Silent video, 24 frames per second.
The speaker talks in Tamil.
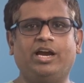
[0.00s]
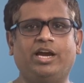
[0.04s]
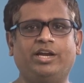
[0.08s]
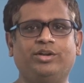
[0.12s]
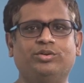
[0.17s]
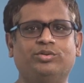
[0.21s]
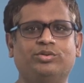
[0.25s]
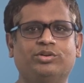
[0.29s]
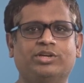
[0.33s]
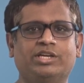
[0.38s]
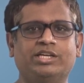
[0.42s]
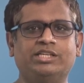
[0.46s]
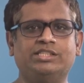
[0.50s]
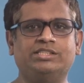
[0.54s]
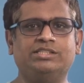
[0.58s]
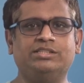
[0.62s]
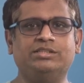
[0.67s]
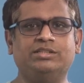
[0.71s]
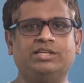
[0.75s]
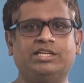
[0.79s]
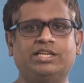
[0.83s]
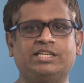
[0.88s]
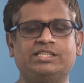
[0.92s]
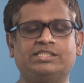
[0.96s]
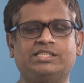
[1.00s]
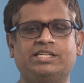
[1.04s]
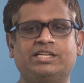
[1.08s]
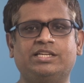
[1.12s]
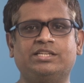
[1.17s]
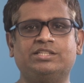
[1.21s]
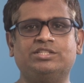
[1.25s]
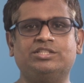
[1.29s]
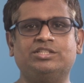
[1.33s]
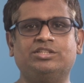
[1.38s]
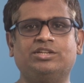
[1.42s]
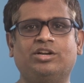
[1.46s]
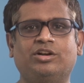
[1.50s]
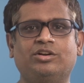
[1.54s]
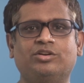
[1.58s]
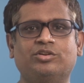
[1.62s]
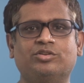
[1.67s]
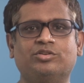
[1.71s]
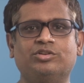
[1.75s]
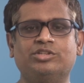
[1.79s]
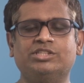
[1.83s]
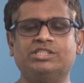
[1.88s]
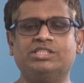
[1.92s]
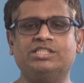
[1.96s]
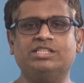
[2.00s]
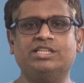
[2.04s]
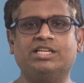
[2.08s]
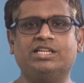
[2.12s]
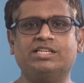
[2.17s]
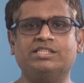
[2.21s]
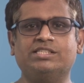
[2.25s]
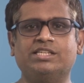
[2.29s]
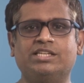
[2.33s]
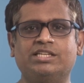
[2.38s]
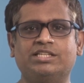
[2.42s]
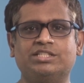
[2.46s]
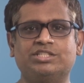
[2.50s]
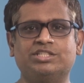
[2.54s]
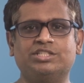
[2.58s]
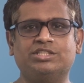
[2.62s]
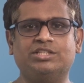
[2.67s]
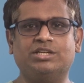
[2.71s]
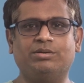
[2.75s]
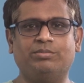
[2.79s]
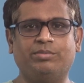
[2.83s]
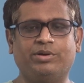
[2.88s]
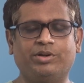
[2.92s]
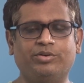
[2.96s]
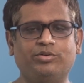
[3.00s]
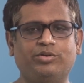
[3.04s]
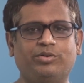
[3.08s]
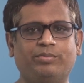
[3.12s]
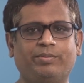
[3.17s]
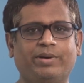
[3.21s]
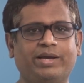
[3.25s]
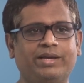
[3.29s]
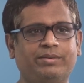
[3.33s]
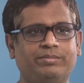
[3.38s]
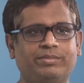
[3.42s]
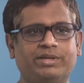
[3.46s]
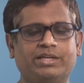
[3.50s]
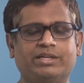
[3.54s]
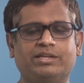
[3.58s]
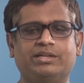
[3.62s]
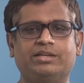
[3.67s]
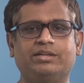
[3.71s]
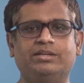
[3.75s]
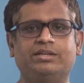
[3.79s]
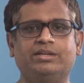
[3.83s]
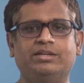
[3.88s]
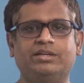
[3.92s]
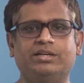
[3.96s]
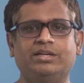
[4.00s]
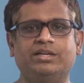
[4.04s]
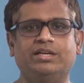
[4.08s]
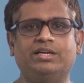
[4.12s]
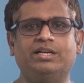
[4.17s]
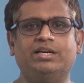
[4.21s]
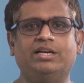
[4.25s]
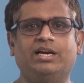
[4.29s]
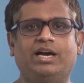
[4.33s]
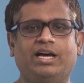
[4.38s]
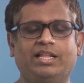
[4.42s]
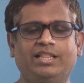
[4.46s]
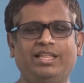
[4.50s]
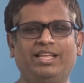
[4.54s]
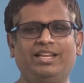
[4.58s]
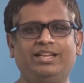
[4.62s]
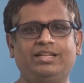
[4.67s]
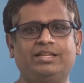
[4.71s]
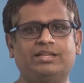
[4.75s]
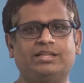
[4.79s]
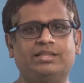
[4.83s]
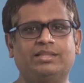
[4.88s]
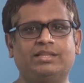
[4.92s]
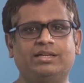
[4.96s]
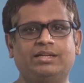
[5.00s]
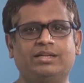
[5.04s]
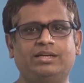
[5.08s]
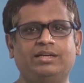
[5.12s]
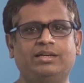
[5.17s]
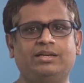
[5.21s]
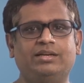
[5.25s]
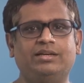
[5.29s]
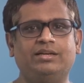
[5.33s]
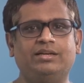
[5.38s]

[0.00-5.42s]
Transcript: ஐநூறு கேஸ் இன்க்ரீஸ் ஆகிடுச்சு நானூறு கேஸ் இன்க்ரீஸ் ஆகிடுச்சுன்ற மாதிரி ஒரு பயம் இருக்குது அதே நேரத்தில்